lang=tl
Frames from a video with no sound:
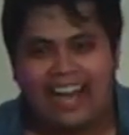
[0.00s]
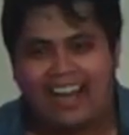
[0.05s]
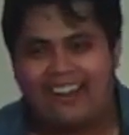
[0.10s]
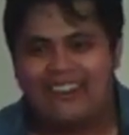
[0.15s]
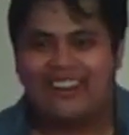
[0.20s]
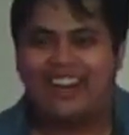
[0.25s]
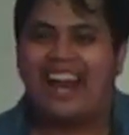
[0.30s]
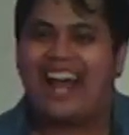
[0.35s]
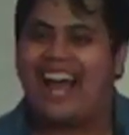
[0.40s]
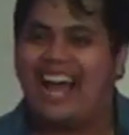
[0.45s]
Ako
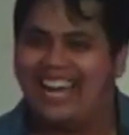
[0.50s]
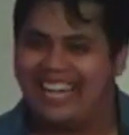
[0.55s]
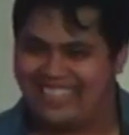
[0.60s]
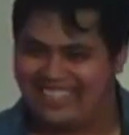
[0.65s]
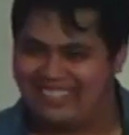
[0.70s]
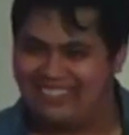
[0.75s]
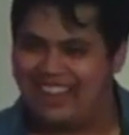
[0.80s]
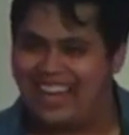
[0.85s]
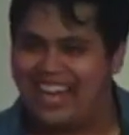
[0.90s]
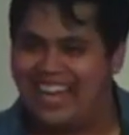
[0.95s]
lang, di
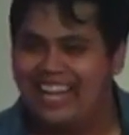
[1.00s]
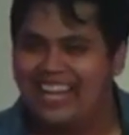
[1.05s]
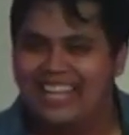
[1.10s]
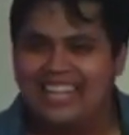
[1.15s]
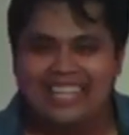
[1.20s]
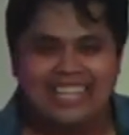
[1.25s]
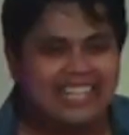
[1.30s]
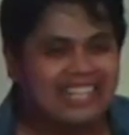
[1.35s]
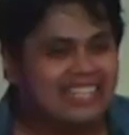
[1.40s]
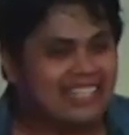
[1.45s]
ba?
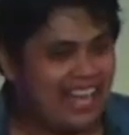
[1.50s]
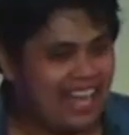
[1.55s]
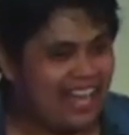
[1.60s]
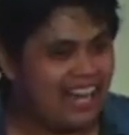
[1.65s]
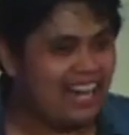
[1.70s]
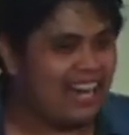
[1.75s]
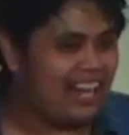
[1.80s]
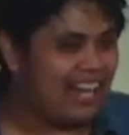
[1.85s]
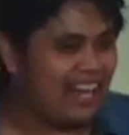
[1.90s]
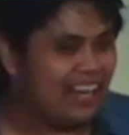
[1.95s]

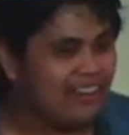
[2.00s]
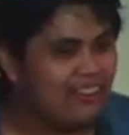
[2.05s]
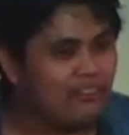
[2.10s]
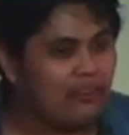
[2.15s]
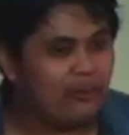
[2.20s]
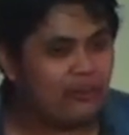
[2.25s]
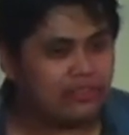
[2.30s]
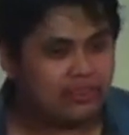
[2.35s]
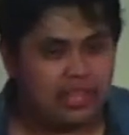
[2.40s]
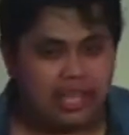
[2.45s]

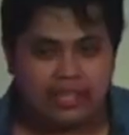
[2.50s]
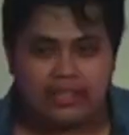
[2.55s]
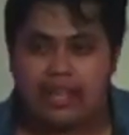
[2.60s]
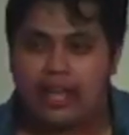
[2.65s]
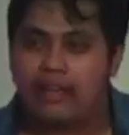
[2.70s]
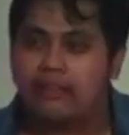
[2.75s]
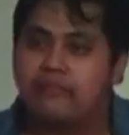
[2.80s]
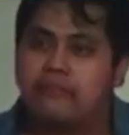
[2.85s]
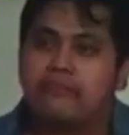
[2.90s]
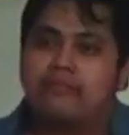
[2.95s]
Nakalungkot din na
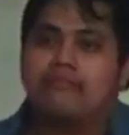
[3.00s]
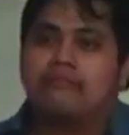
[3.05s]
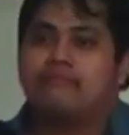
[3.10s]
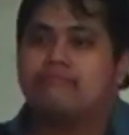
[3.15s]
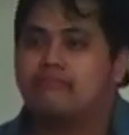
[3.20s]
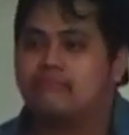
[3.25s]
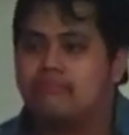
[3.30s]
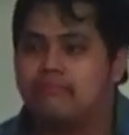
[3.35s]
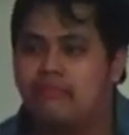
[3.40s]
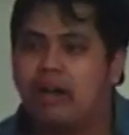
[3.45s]
yung
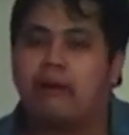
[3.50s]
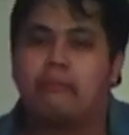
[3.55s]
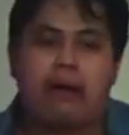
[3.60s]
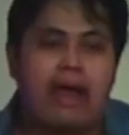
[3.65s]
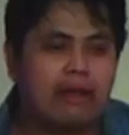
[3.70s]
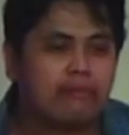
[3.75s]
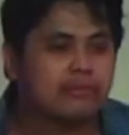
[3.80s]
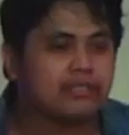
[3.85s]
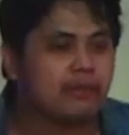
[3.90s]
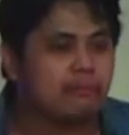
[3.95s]
mga
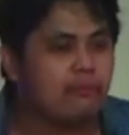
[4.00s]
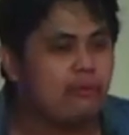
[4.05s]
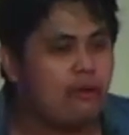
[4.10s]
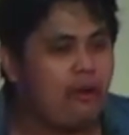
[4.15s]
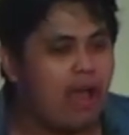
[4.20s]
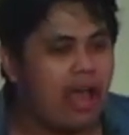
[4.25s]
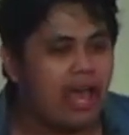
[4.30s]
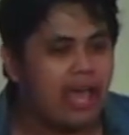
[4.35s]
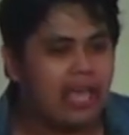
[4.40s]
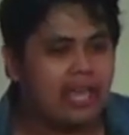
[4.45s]
mahal mo sa
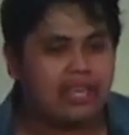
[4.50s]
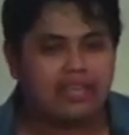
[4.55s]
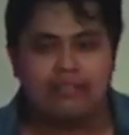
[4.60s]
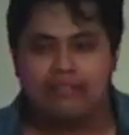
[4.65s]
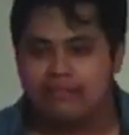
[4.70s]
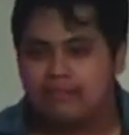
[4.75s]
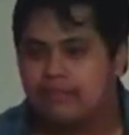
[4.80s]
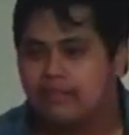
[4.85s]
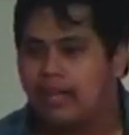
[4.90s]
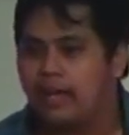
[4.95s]
buhay,
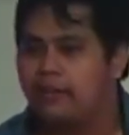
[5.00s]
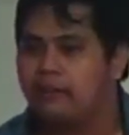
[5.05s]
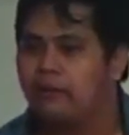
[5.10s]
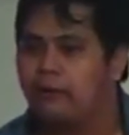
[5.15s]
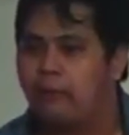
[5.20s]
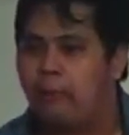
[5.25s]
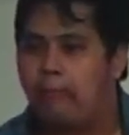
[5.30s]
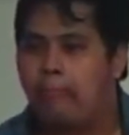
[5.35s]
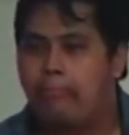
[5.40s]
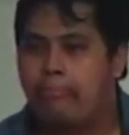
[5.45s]
ano.
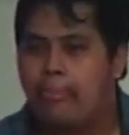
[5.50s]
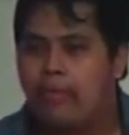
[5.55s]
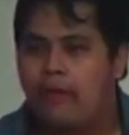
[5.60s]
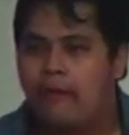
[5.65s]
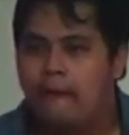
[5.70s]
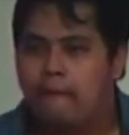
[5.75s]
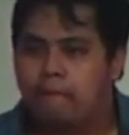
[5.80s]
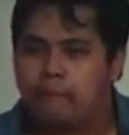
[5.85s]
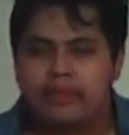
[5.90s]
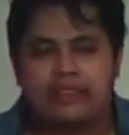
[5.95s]

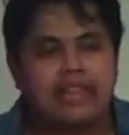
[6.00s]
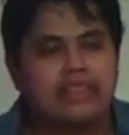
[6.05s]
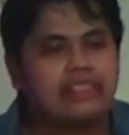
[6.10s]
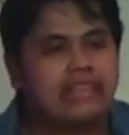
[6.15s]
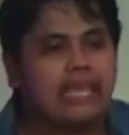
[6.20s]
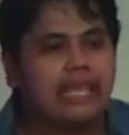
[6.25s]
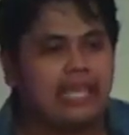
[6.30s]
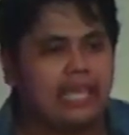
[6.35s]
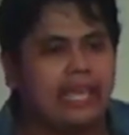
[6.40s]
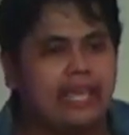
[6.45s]
But the
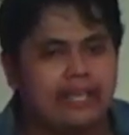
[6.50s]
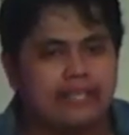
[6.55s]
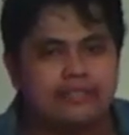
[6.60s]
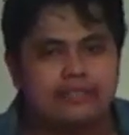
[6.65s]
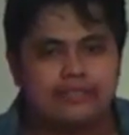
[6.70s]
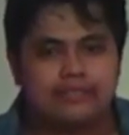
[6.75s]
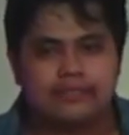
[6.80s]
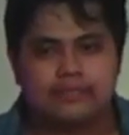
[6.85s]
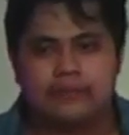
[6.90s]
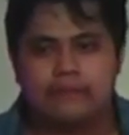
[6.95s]
thing
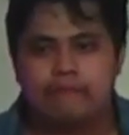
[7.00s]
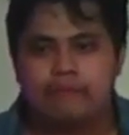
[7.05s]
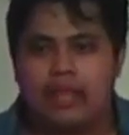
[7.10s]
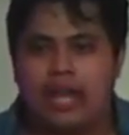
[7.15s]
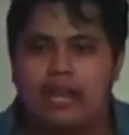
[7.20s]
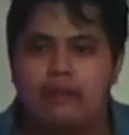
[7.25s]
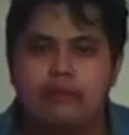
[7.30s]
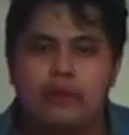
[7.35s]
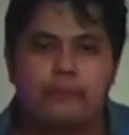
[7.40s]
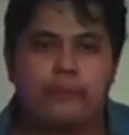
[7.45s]
is,
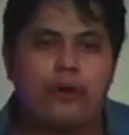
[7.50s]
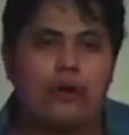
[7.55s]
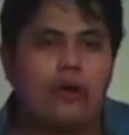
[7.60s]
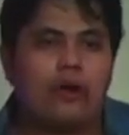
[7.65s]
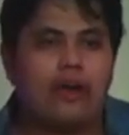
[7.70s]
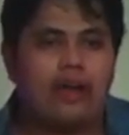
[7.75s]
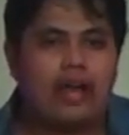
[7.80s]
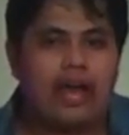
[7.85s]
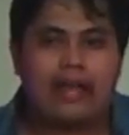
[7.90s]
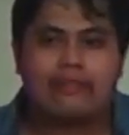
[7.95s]
alam niyo
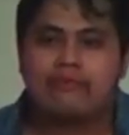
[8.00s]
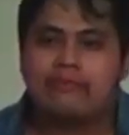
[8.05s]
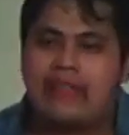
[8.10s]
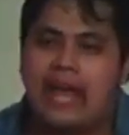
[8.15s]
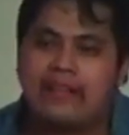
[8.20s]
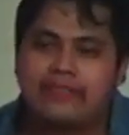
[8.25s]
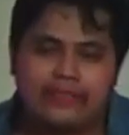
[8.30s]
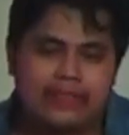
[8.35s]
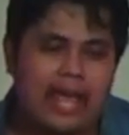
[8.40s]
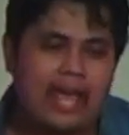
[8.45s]
po, at
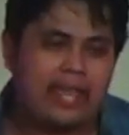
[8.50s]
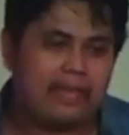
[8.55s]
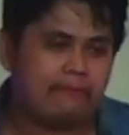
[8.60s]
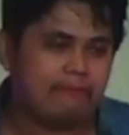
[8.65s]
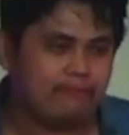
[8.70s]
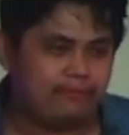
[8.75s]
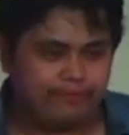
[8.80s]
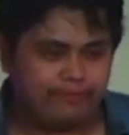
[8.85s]
that time,